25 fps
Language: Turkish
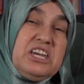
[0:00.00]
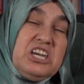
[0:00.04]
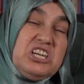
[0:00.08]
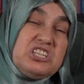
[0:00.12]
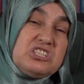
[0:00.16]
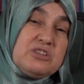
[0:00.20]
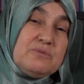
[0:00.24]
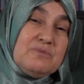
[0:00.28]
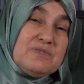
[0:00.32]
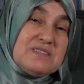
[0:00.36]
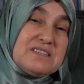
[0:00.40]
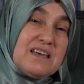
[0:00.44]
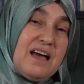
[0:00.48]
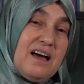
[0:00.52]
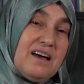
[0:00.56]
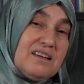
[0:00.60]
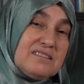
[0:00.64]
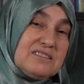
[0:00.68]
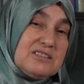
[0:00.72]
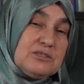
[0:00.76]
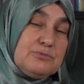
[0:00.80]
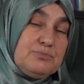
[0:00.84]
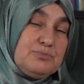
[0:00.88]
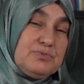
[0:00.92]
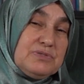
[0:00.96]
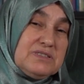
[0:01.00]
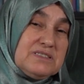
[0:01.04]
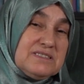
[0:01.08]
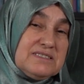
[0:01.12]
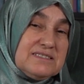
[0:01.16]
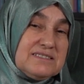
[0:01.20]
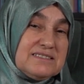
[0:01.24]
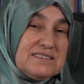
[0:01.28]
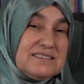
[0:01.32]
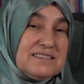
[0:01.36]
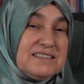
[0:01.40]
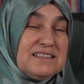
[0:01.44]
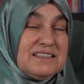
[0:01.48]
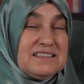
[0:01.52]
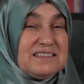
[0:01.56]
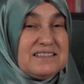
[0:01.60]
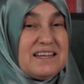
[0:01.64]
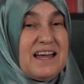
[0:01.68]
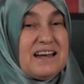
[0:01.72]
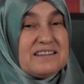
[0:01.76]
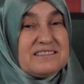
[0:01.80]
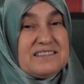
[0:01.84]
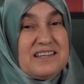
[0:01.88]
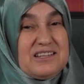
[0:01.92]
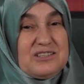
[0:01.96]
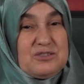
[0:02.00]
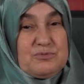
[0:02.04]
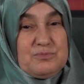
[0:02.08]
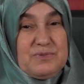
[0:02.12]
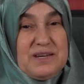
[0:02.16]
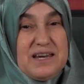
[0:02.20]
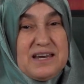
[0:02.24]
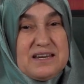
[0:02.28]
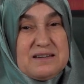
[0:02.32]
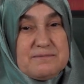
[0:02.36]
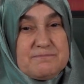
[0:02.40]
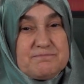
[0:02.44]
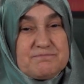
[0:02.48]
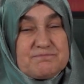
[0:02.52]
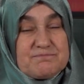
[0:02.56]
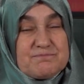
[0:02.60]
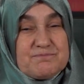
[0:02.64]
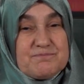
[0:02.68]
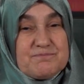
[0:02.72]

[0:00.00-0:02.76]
İçimize atıp dert etmeyelim.